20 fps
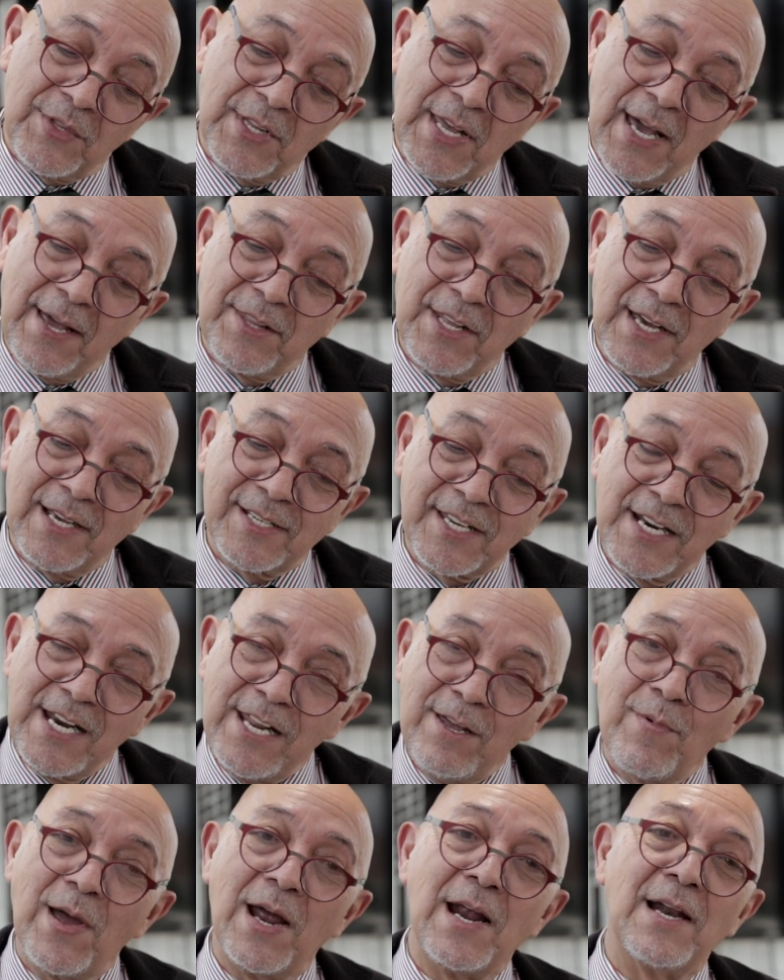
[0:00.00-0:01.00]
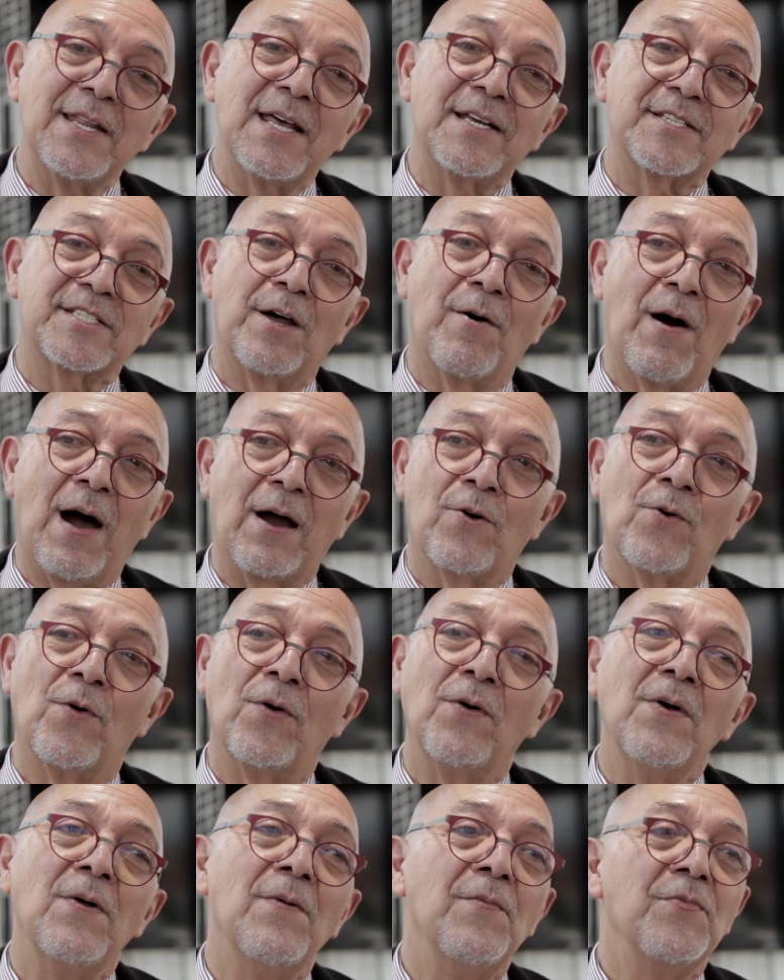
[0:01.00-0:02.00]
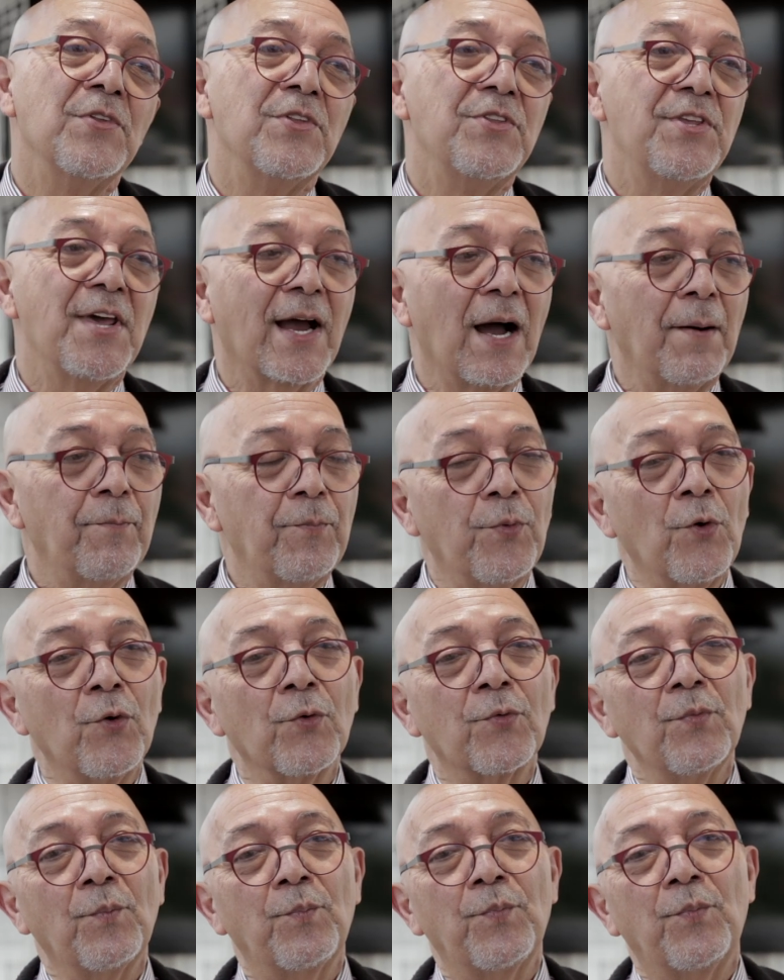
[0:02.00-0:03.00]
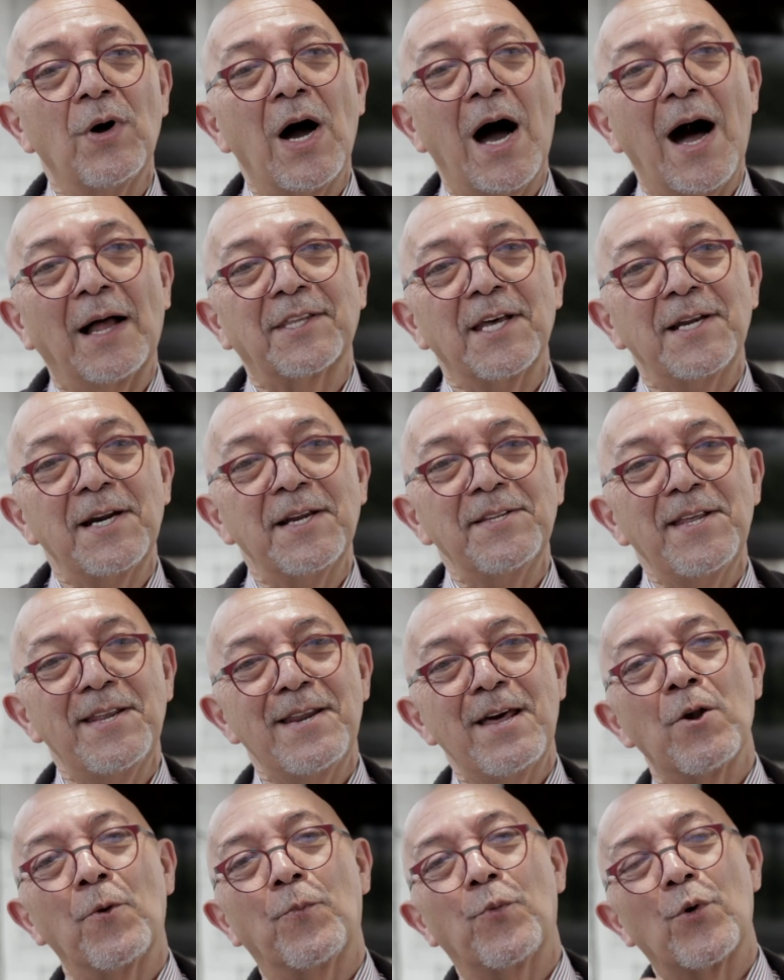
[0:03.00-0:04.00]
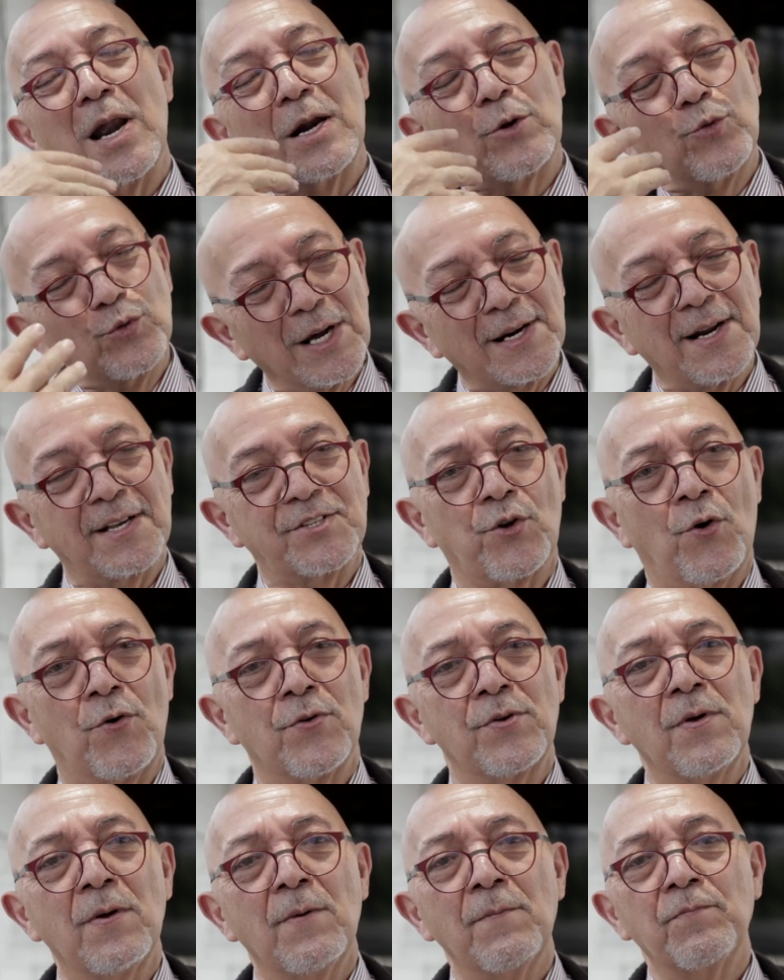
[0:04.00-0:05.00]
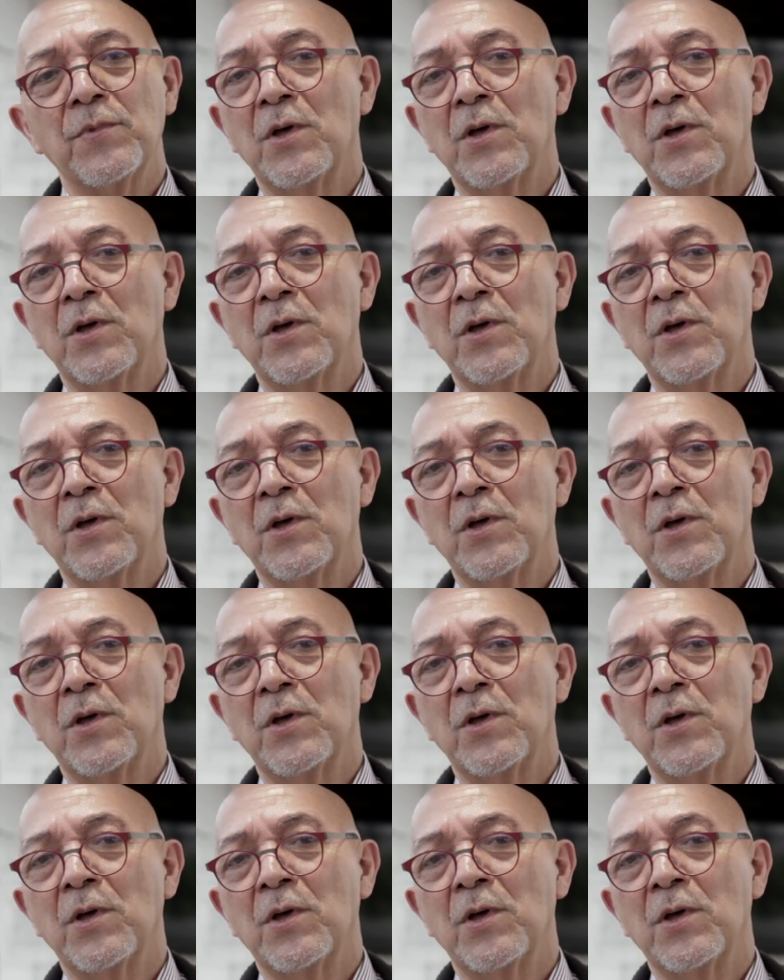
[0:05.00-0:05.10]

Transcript: de, de ese nivel de hasta abajo llega por a tener dinero por alguna razón,